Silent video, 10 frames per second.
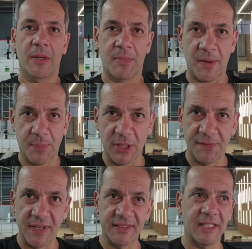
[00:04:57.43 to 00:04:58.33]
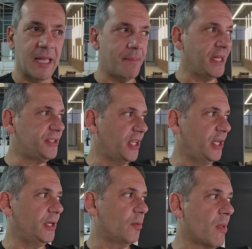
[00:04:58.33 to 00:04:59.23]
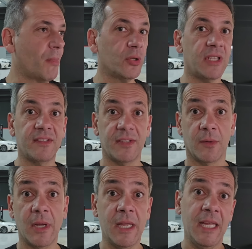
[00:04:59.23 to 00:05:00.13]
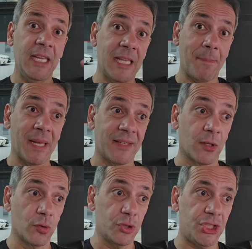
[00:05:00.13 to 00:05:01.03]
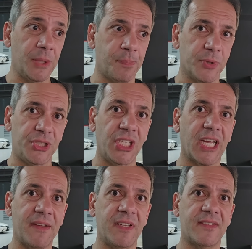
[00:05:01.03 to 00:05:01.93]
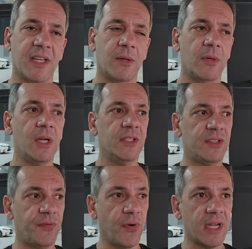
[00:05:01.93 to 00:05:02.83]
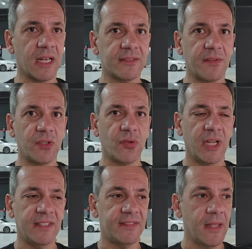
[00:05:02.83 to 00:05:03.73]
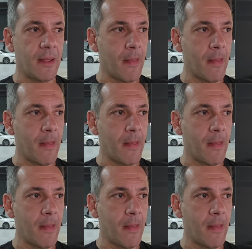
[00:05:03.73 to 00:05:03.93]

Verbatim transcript: para poder fazer de repente aí uma manutenção. E dependendo do tipo de revisão, se for aquelas revisões